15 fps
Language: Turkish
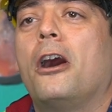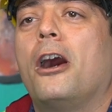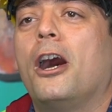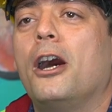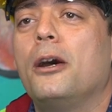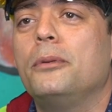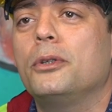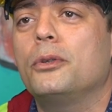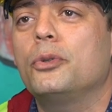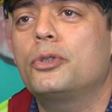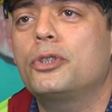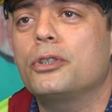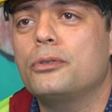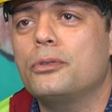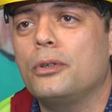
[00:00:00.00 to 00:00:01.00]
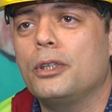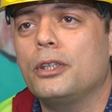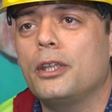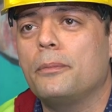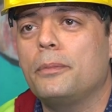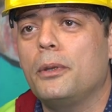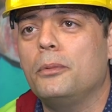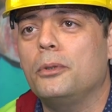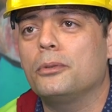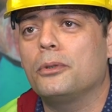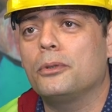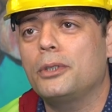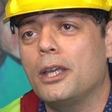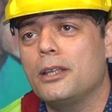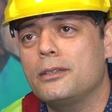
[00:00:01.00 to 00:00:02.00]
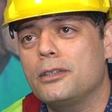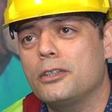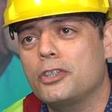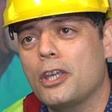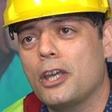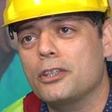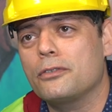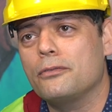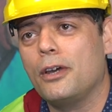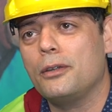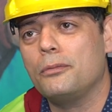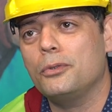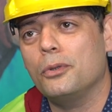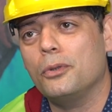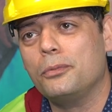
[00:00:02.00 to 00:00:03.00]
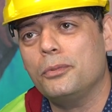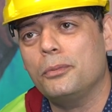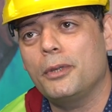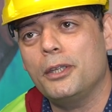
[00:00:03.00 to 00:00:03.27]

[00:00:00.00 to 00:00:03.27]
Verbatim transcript: Abi 3 yıl sonra deprem oldu. Otel sizin şarjı var mı yok mu?